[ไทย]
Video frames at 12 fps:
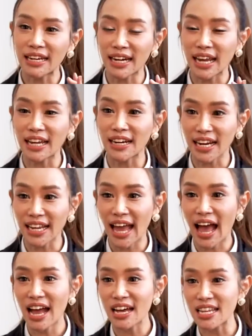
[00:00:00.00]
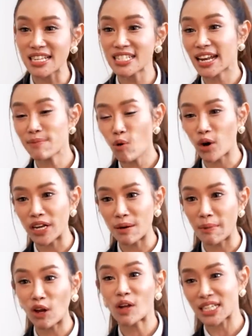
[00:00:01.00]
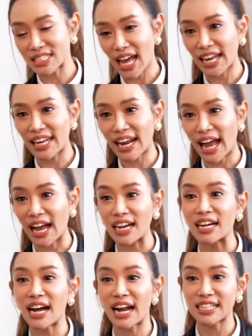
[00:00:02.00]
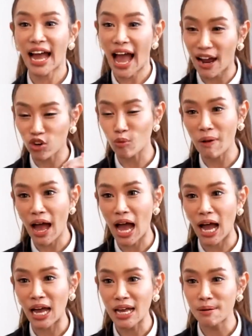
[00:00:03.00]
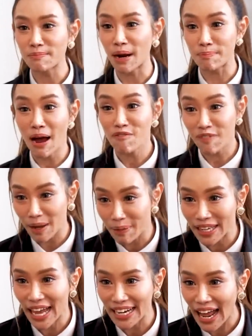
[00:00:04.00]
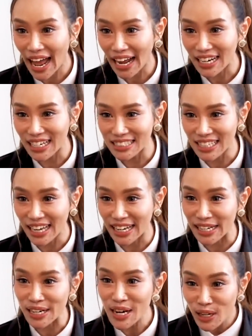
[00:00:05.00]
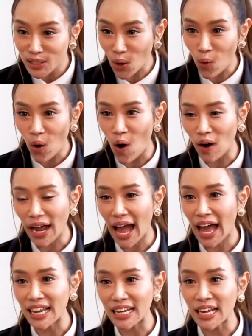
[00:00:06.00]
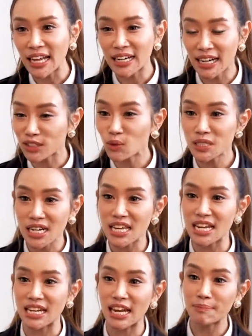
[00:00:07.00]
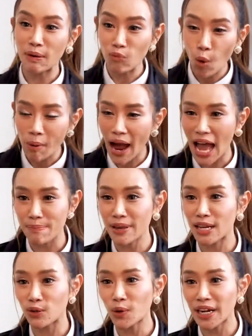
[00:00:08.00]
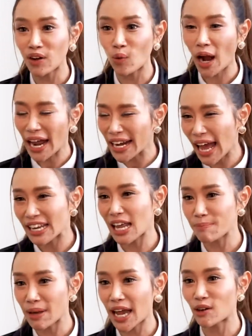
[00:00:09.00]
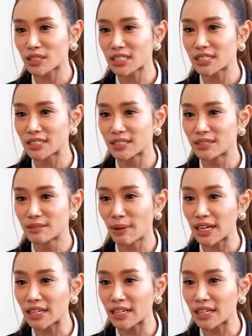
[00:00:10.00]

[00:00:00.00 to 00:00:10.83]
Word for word: ในระยะที่จะได้ผลเนี่ยมันก็อาจจะสั้นนะคะคืออาจจะหักลงมาเหมือนบ้างไฟพญานาคคือจะเห็นทรงของการกระตุ้นเศรษฐกิจแล้วมันบูบหายไปอย่างรวดเร็วขนาดนั้นไหมคะดรก็